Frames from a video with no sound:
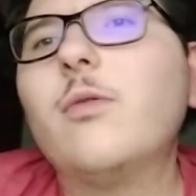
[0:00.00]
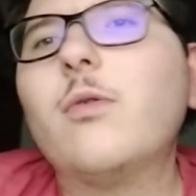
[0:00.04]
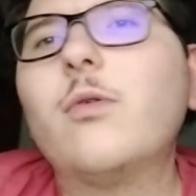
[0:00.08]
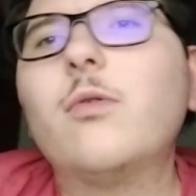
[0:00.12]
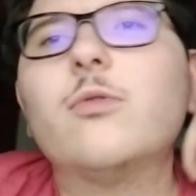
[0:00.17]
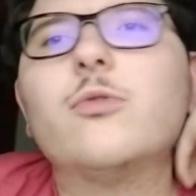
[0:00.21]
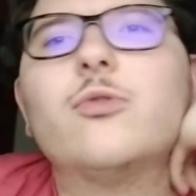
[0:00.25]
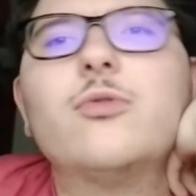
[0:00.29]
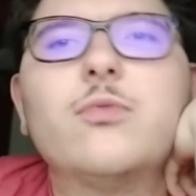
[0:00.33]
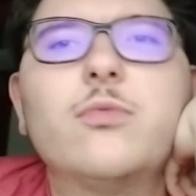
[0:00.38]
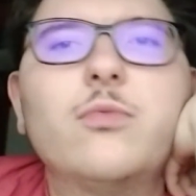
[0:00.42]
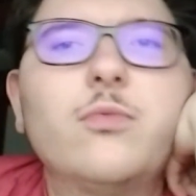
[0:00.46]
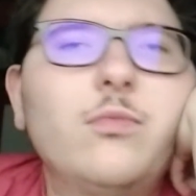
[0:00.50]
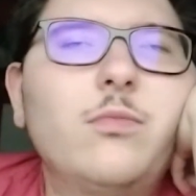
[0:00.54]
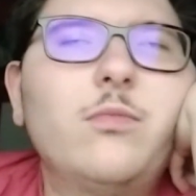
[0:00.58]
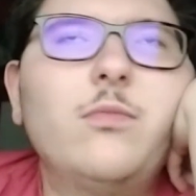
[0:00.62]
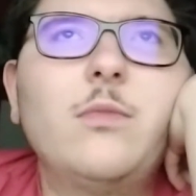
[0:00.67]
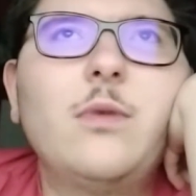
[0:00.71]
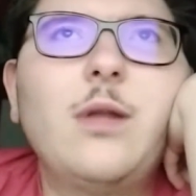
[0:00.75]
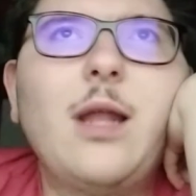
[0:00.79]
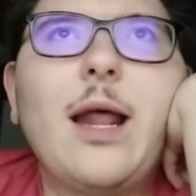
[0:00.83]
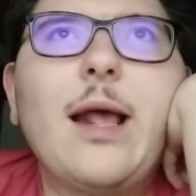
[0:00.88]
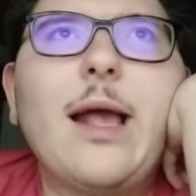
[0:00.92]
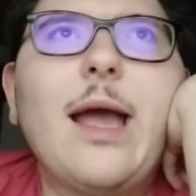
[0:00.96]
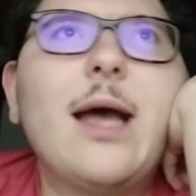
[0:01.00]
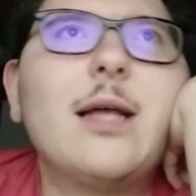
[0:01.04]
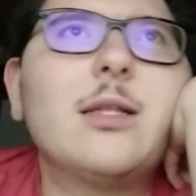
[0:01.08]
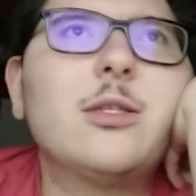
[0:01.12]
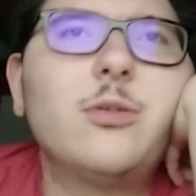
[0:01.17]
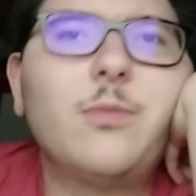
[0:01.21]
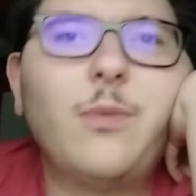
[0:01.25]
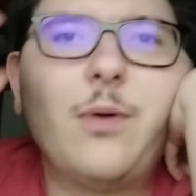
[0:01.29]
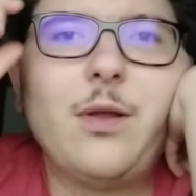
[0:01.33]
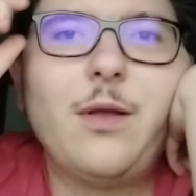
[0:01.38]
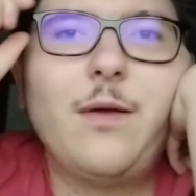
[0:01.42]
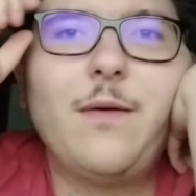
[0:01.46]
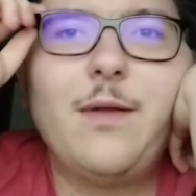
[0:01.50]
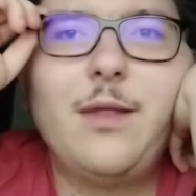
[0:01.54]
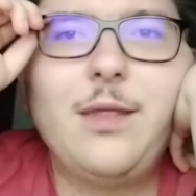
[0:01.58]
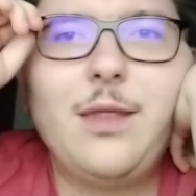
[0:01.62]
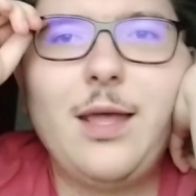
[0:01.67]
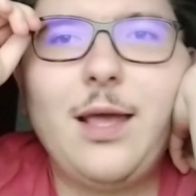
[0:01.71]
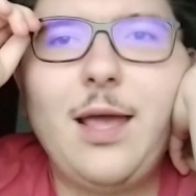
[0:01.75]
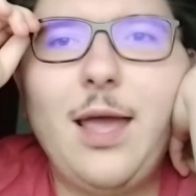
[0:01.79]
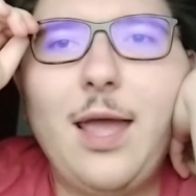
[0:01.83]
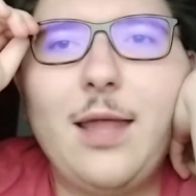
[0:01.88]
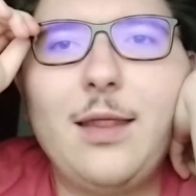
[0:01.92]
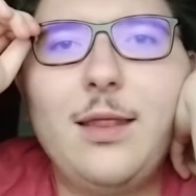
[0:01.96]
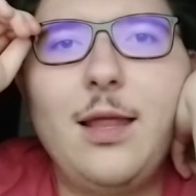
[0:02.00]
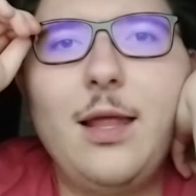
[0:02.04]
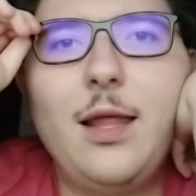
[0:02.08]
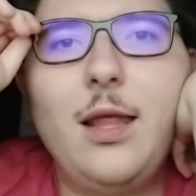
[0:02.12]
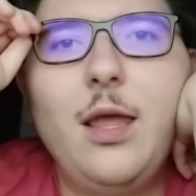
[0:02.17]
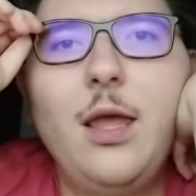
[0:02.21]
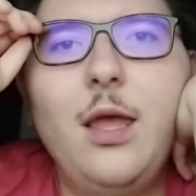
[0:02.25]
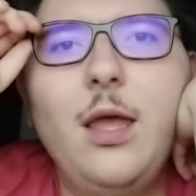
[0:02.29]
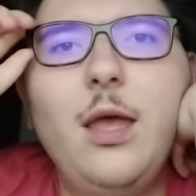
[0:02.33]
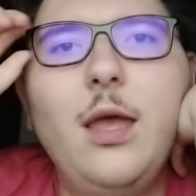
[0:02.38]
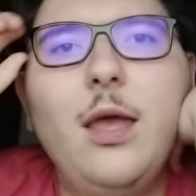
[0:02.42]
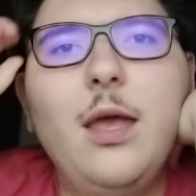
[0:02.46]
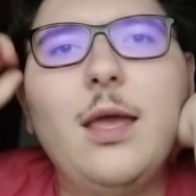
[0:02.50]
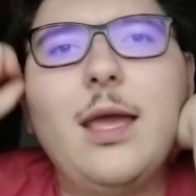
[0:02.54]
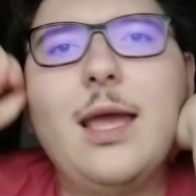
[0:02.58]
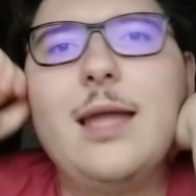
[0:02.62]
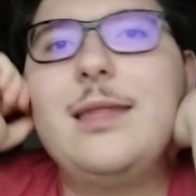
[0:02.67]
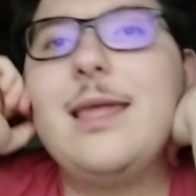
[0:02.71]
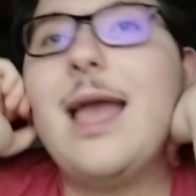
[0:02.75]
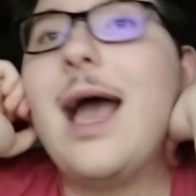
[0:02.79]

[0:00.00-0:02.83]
ho conosciuto un ragazzo praticamente che è, de, che è di